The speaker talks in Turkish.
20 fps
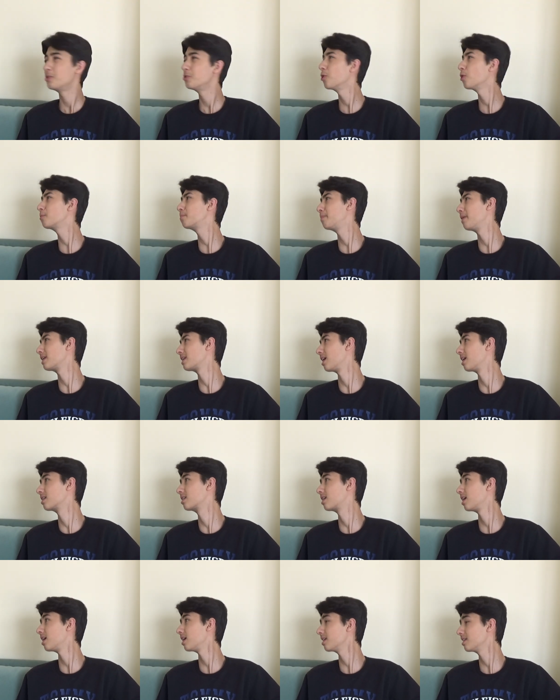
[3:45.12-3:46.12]
Yok be
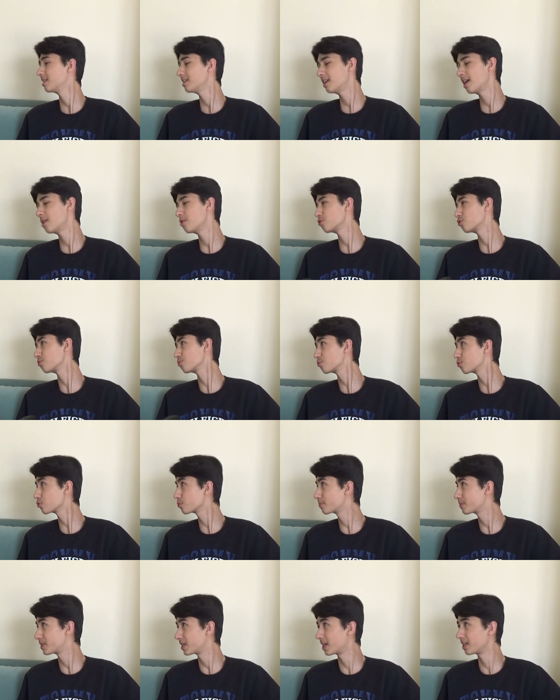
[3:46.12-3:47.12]
kanka yine
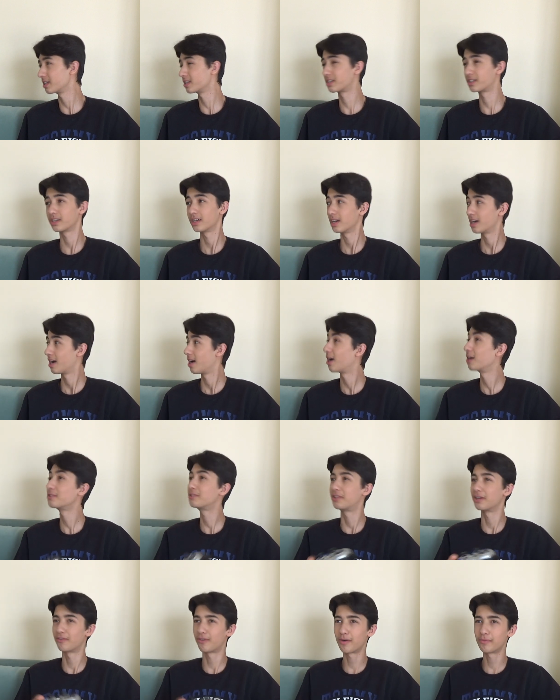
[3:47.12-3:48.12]
lüzumsuz bir şeydir.
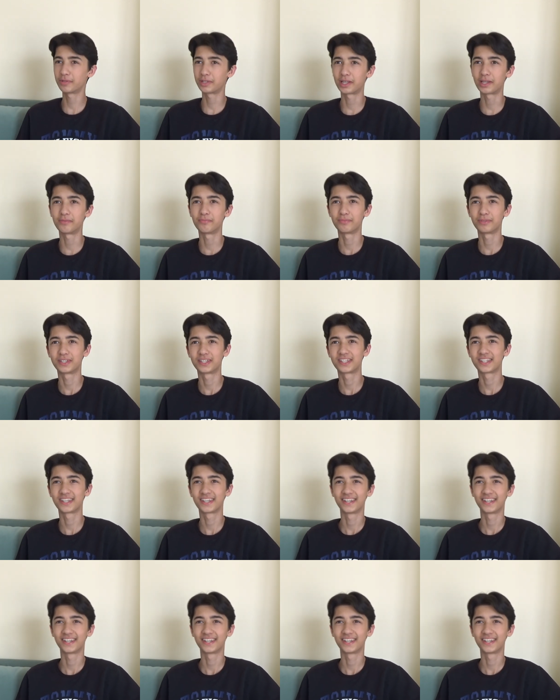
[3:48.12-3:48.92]
Hadi devam edelim biz.